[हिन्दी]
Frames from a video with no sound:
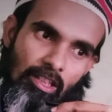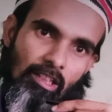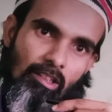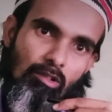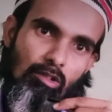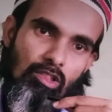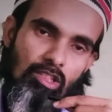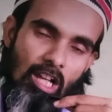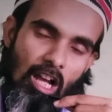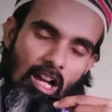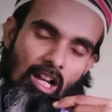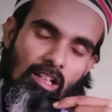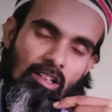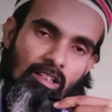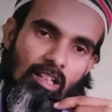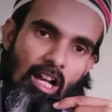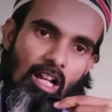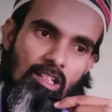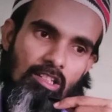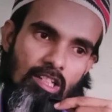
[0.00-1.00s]
कुछ चावल
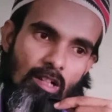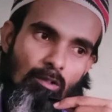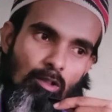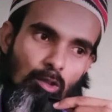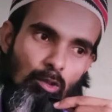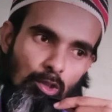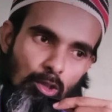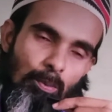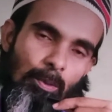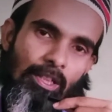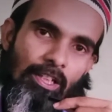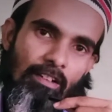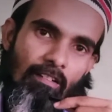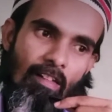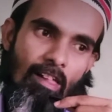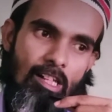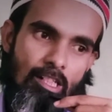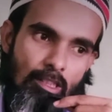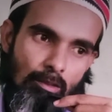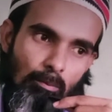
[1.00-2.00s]
दाल चावल कुछ भी नहीं
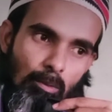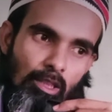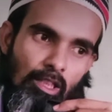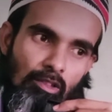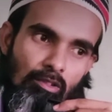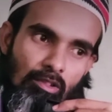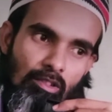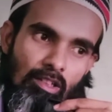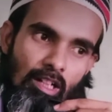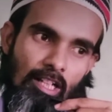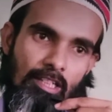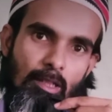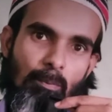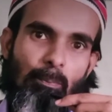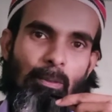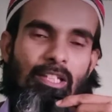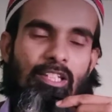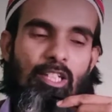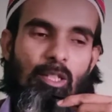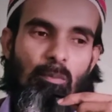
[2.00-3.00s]
बोले तो ऐसा
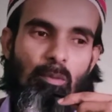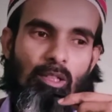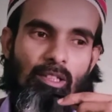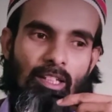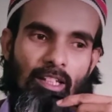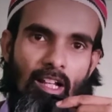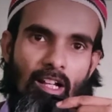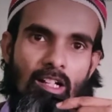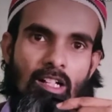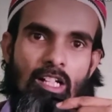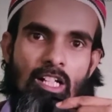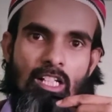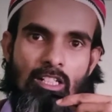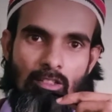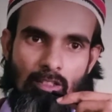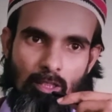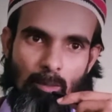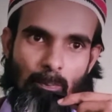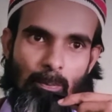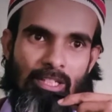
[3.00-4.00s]
पिंचिंग बोलते ना
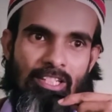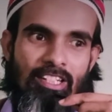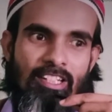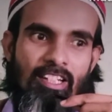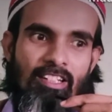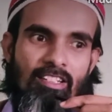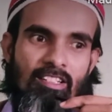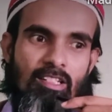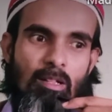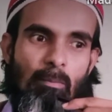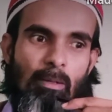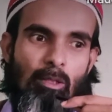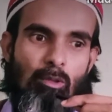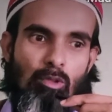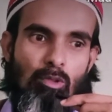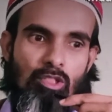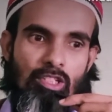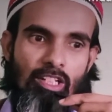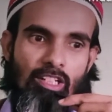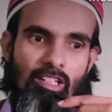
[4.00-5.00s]
वैसा पिंचिंग के जैसा मैं
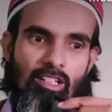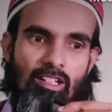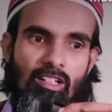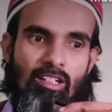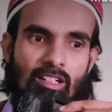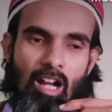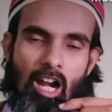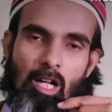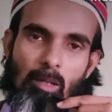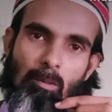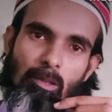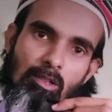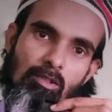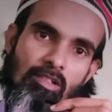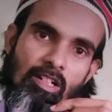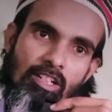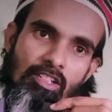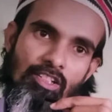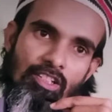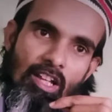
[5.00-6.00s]
कुछ एक कार्ड
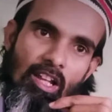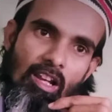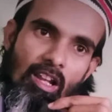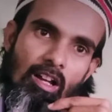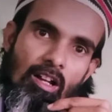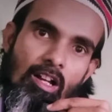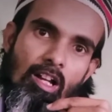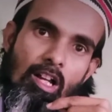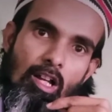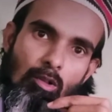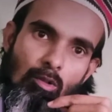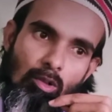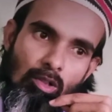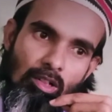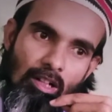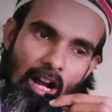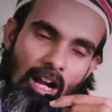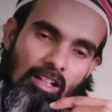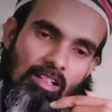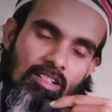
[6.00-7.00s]
बनाऊंगा इनशाला वो
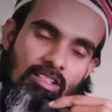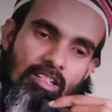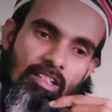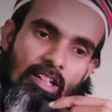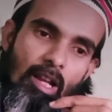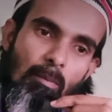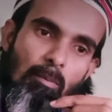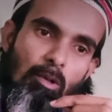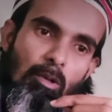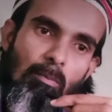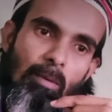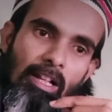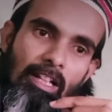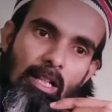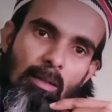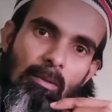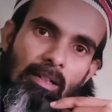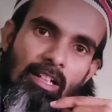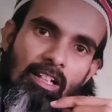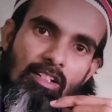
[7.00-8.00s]
कार्ड के जरिए आपको
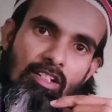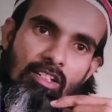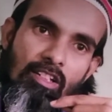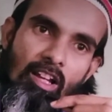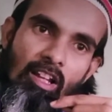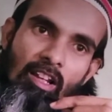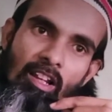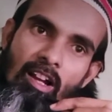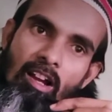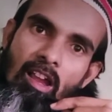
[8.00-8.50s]
महीना महीना इनशाला